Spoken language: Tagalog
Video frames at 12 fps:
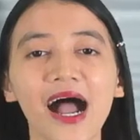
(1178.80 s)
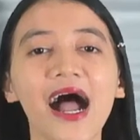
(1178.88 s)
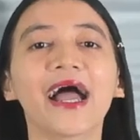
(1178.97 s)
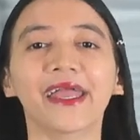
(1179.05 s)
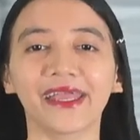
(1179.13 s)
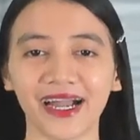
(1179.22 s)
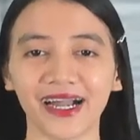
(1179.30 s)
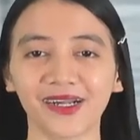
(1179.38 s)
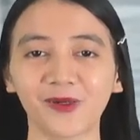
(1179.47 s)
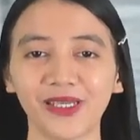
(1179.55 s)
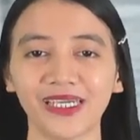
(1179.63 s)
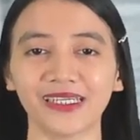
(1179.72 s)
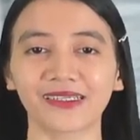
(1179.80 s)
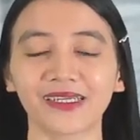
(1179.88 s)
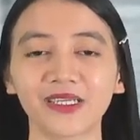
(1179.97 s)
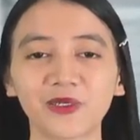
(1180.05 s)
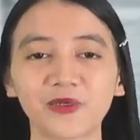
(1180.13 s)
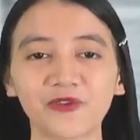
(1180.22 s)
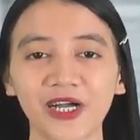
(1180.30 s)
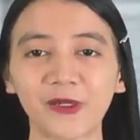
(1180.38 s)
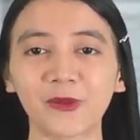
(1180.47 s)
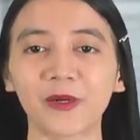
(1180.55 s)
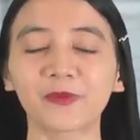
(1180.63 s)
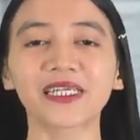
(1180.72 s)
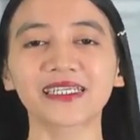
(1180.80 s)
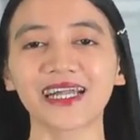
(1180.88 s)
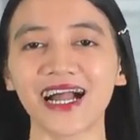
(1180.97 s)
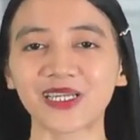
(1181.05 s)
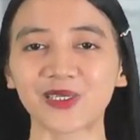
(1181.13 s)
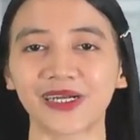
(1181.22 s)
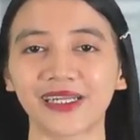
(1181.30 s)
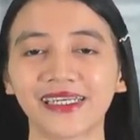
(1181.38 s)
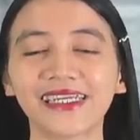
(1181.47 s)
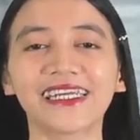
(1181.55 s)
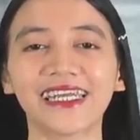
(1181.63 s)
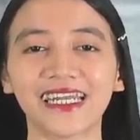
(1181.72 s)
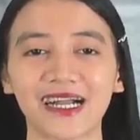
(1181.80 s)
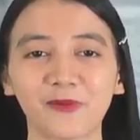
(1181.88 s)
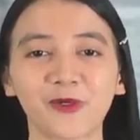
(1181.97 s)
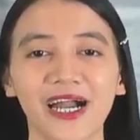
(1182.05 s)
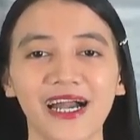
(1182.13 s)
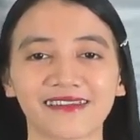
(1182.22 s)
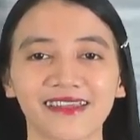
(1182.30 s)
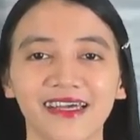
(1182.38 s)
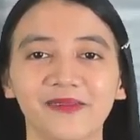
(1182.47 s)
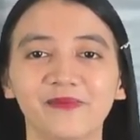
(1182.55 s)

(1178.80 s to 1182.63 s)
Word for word: ay gagawin sa inyong follow-up discussion kinabukasan.